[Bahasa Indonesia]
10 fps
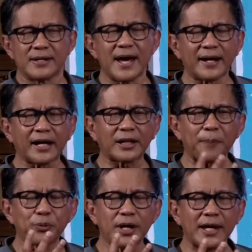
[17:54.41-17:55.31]
Yang
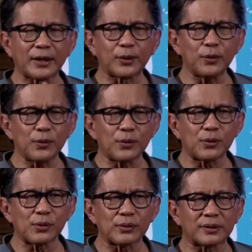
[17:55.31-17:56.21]
kita punya itu
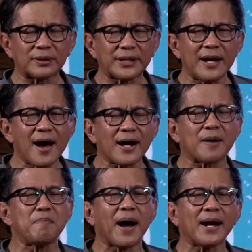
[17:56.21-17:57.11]
tidak
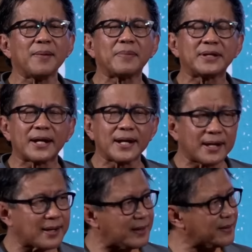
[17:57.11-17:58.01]
kembali
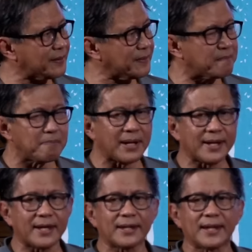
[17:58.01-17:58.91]
menjadi
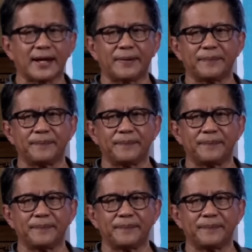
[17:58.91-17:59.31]
milik kita.